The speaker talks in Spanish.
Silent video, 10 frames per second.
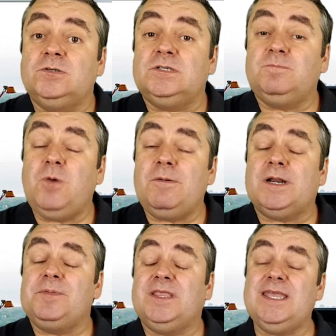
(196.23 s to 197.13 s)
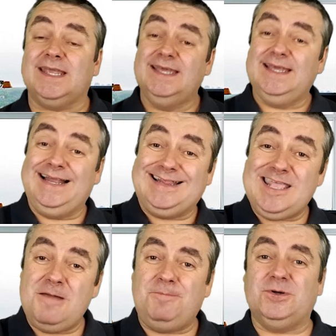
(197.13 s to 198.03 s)
Os vuelvo a repetir,
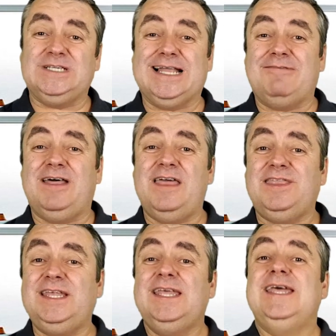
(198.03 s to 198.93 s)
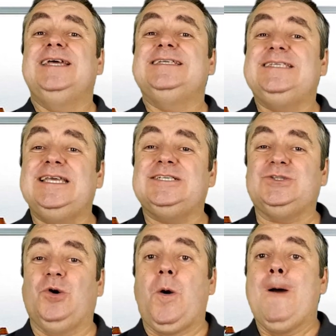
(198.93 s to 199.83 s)
el tiempo es el que va a decir si
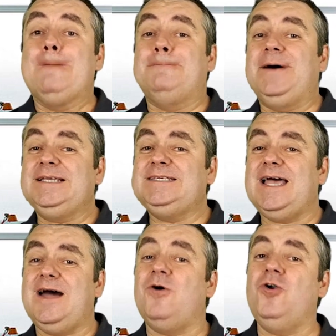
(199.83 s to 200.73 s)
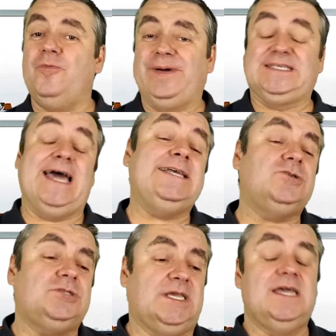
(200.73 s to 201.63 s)
esto pasa o no pasa.
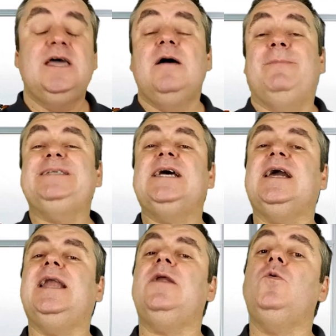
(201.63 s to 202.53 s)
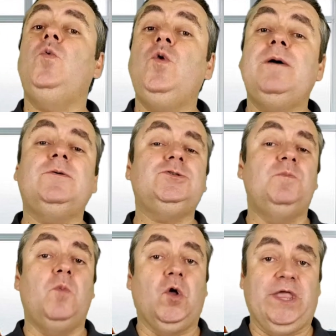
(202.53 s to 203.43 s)
Eso sí, va a sacar
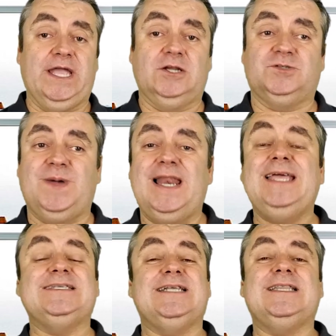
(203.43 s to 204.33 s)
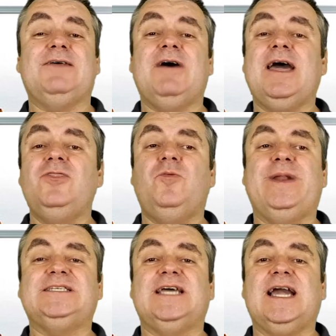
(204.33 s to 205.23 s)
nuevos modelos, ¿vale? Está
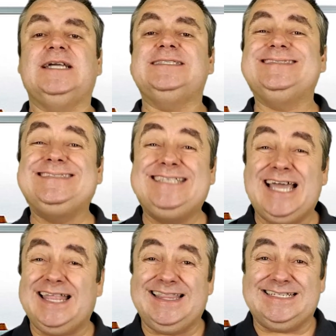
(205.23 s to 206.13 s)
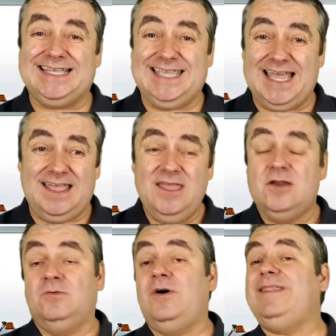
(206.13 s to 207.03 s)
trabajando para sacar ya, desde ya.
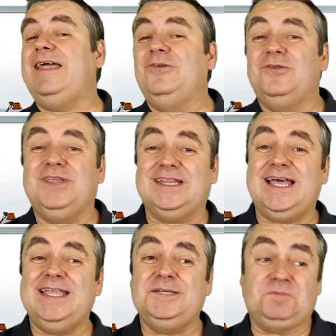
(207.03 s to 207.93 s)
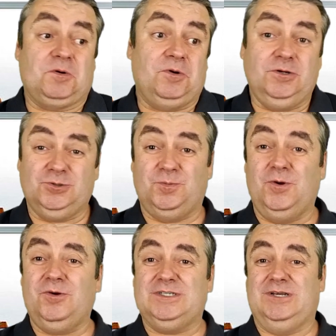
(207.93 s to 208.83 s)
No ha dado detalles, pero bueno,
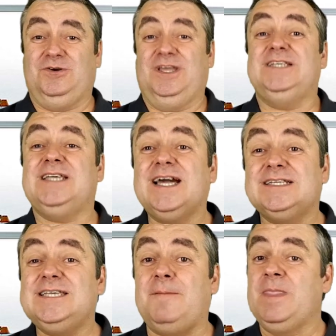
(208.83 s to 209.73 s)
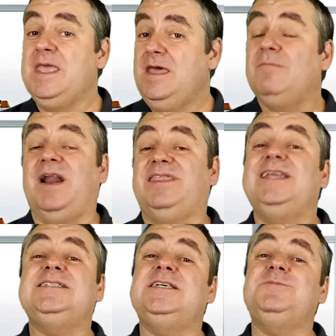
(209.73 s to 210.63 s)
supongo que si lo quiere sacar ya para
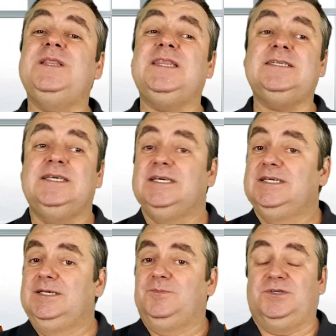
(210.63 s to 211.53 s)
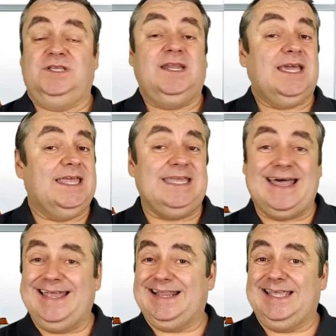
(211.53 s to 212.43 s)
hacer estas ventas, pues tiene que
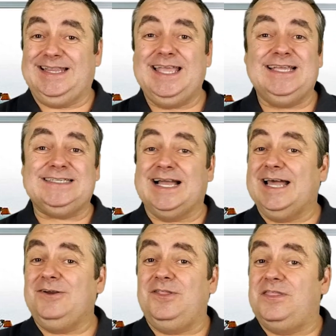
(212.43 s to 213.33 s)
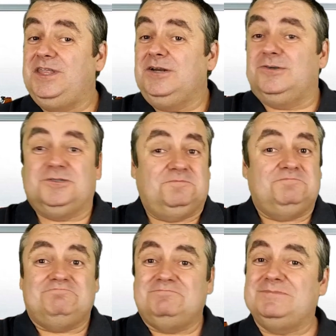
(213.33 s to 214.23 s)
ya dar detalles, sacarlo, decirnos.
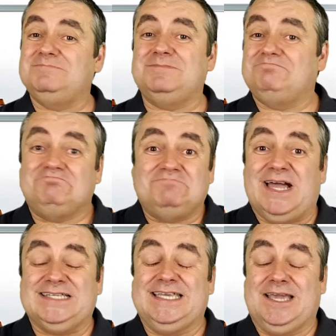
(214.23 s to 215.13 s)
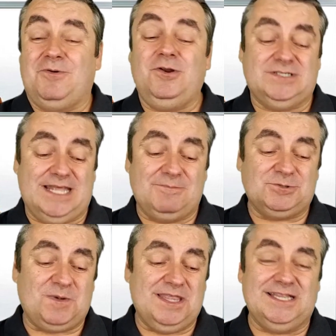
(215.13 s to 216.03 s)
Así que bueno,
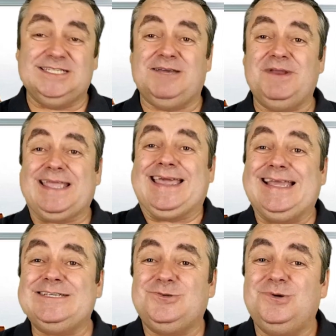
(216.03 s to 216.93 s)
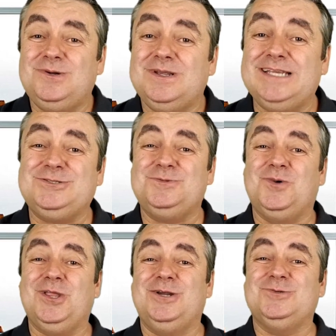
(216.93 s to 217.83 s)
estaremos pendientes a ver qué son
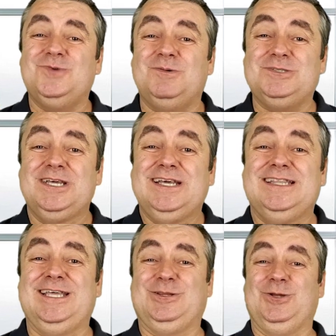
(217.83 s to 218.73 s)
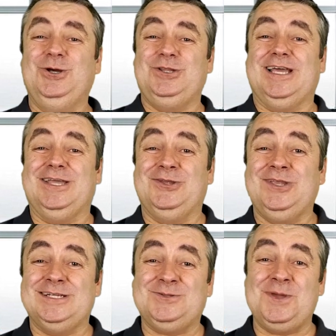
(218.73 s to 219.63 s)
esos modelos nuevos de Toyota, que
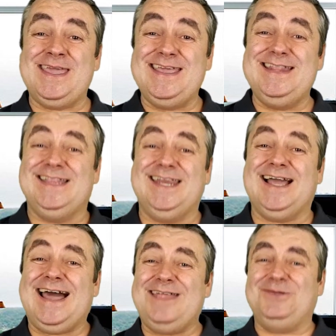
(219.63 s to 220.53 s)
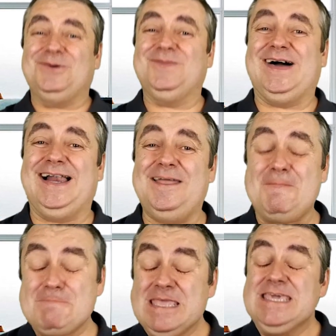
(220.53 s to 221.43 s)
yo ya estoy intrigado,
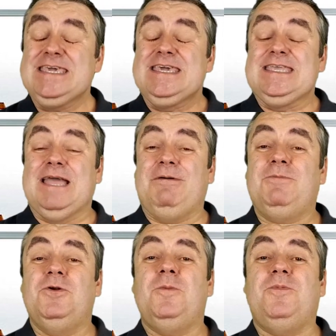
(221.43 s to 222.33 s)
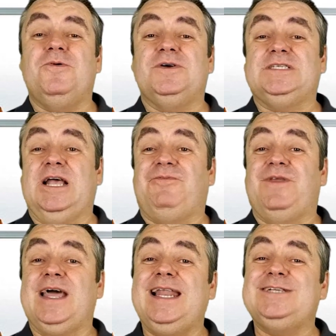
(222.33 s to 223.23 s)
¿vale? Y a ver, bueno, pues si al
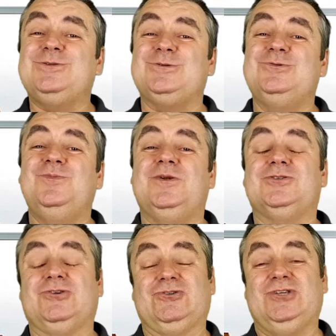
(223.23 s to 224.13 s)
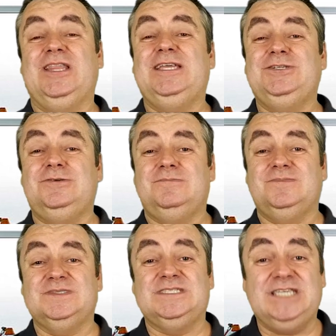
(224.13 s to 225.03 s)
final estos números que os he
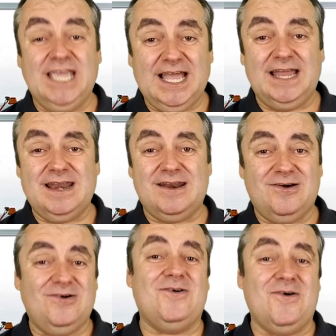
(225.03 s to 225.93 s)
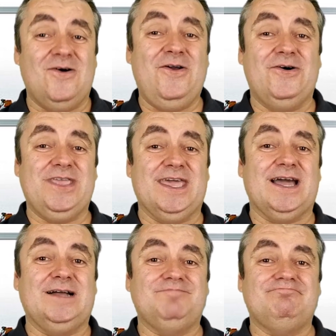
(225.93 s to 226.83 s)
dicho llegan o no
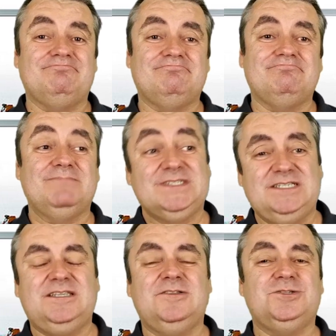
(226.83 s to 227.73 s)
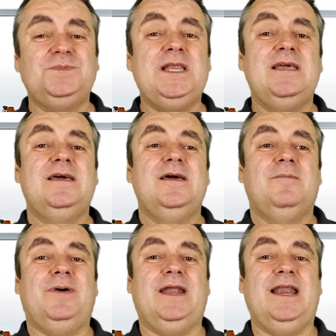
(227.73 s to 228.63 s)
llega. 600.000
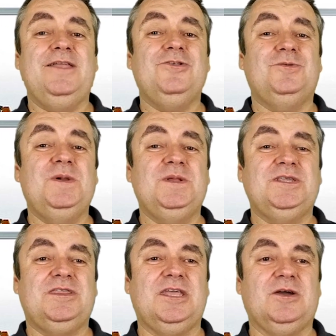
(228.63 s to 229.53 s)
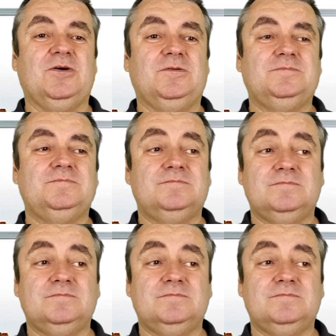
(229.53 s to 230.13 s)
para el año 2025.